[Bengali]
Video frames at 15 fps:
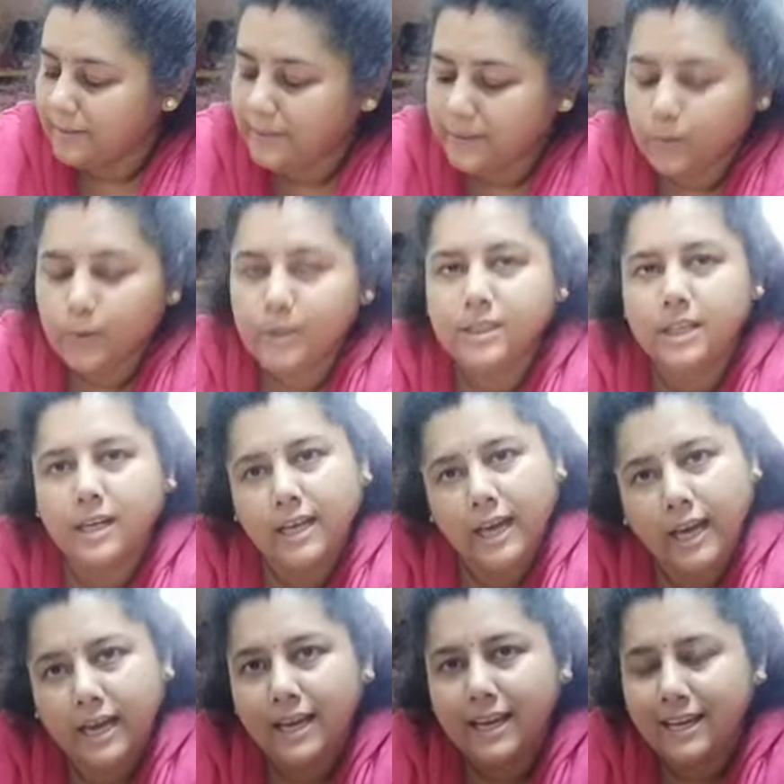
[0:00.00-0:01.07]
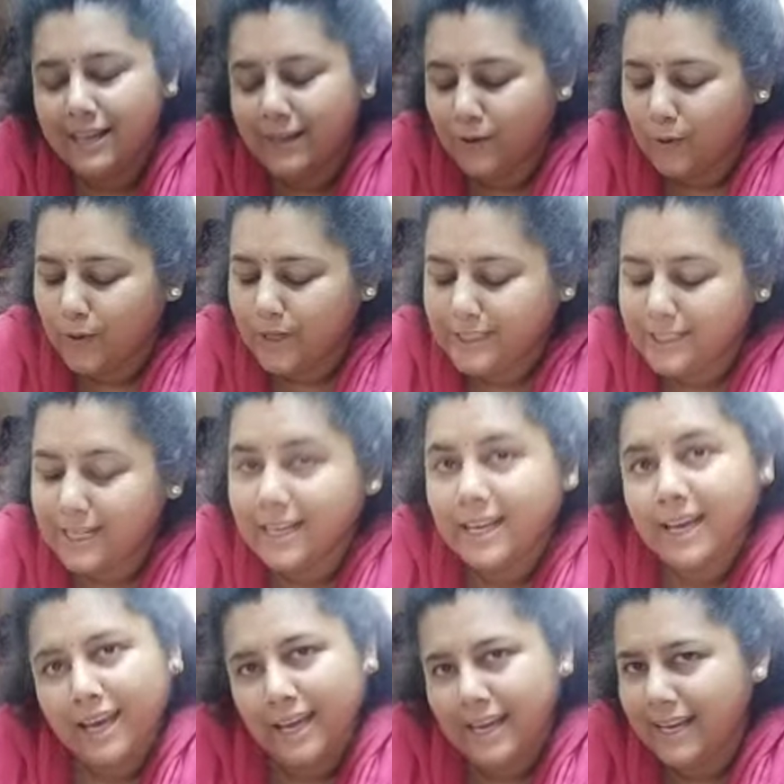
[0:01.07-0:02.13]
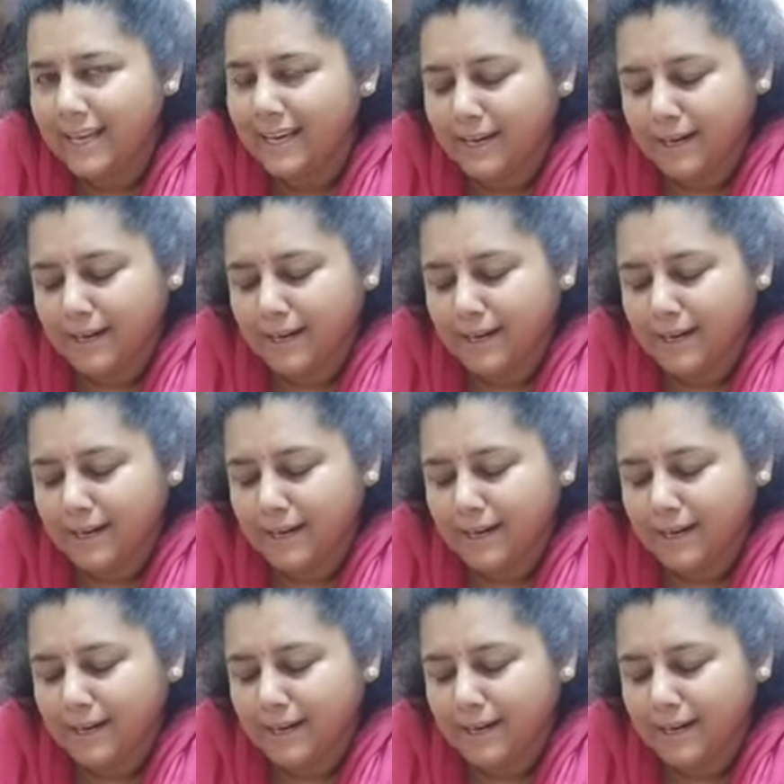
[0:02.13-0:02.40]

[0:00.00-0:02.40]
মানে ওইটা খেয়েই ওইটা খেয়েই